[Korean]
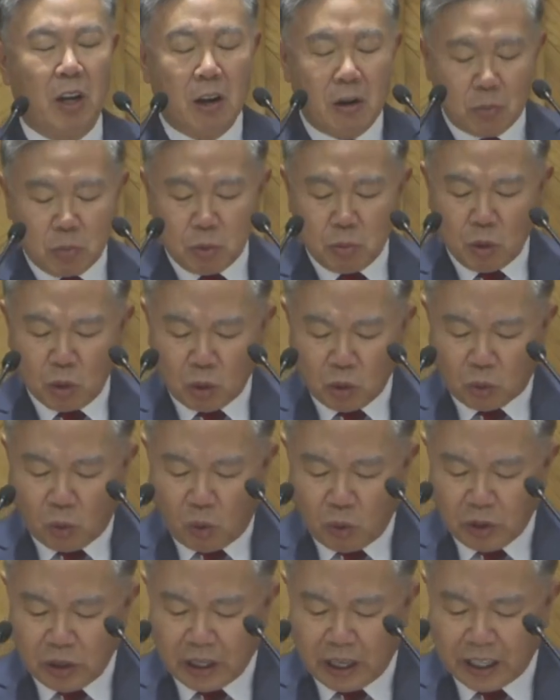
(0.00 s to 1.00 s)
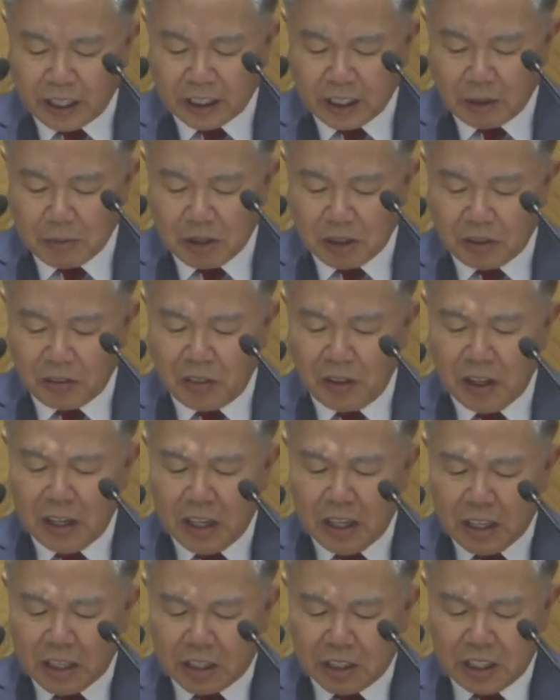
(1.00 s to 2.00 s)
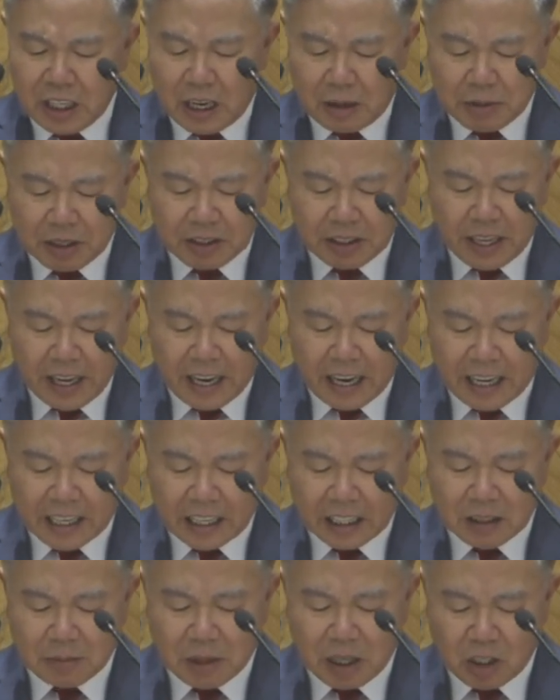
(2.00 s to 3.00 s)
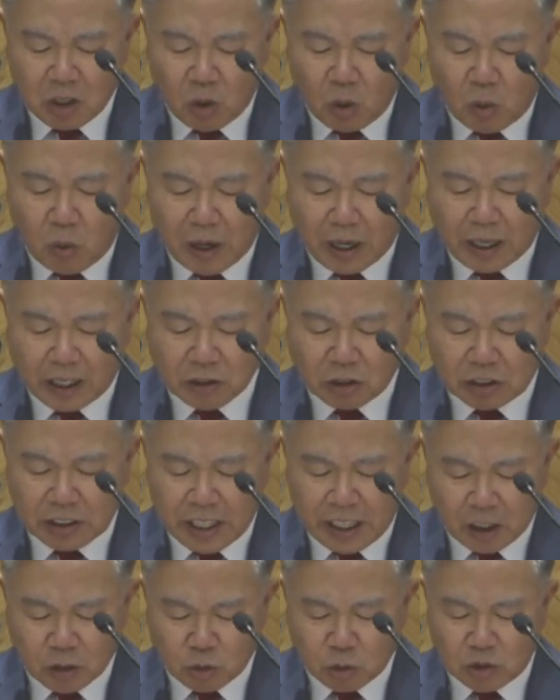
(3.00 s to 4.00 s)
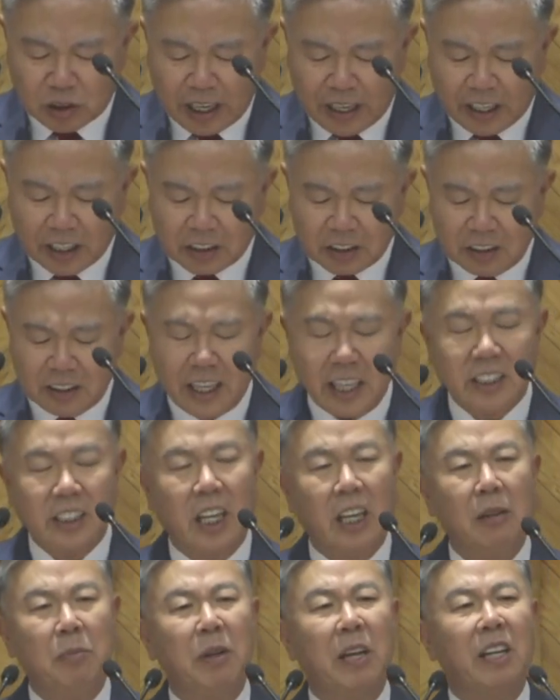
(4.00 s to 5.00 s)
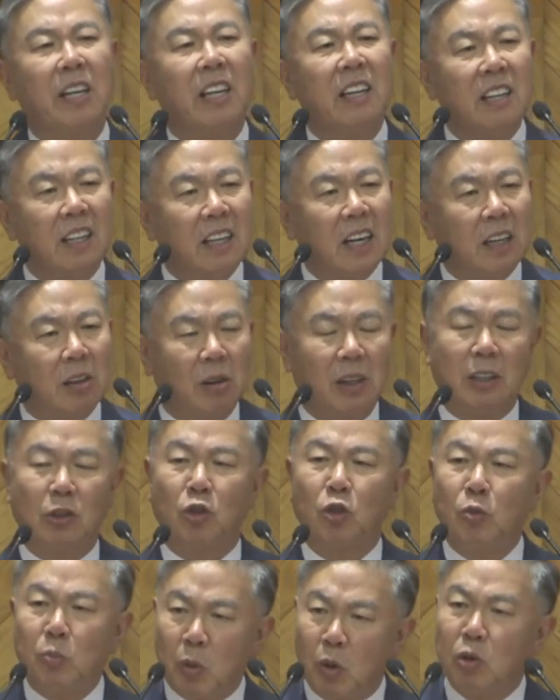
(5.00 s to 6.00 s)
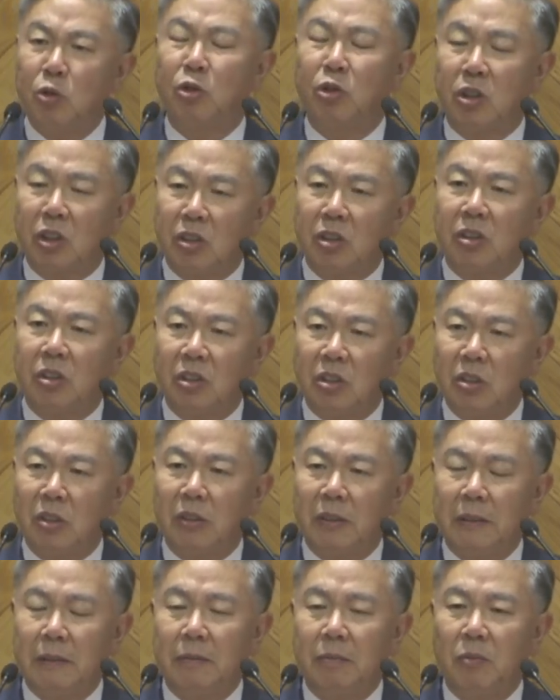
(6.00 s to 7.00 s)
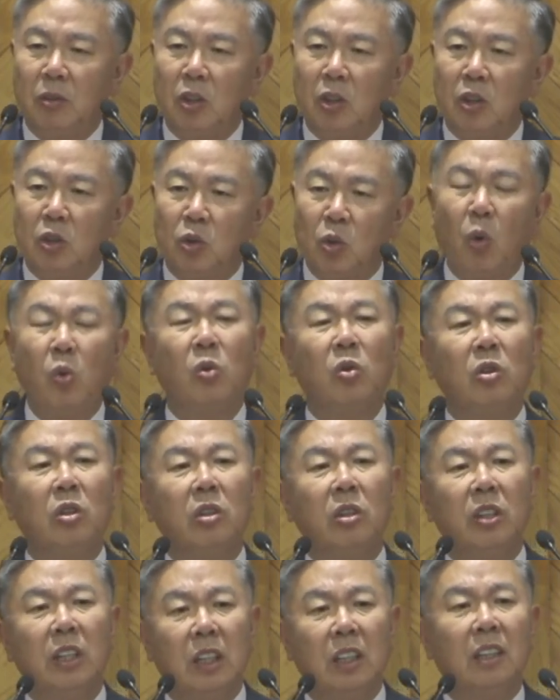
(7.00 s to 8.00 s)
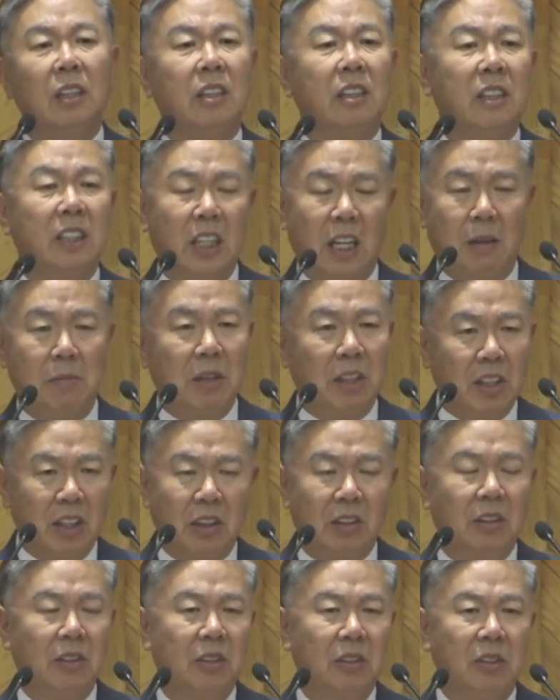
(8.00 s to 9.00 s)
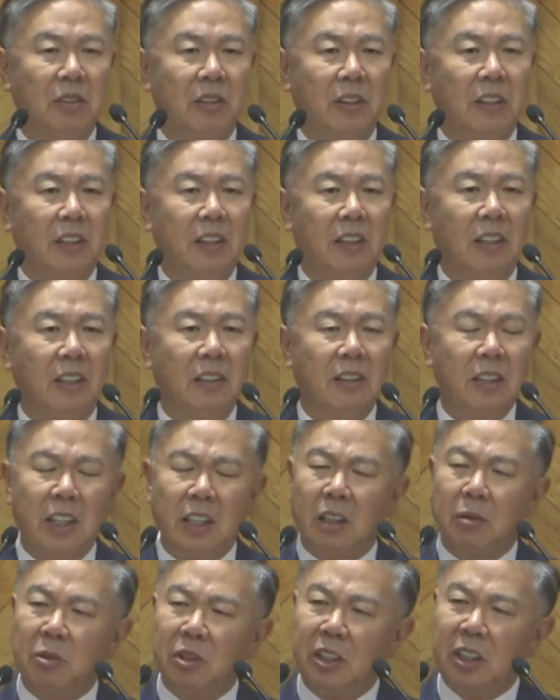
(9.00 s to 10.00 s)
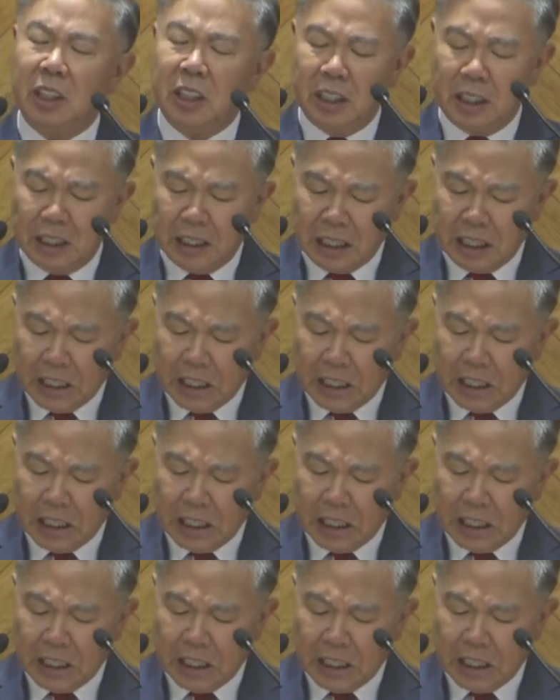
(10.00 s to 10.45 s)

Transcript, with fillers: 부모를 공경하게 되면 그리하면 내 하나님의 여호와가 내게 준 땅에서 내 생명이 길리라라고 하는 축복을 주셨거든요. 조건이 있는 계명이거든요. 근데 여러분 이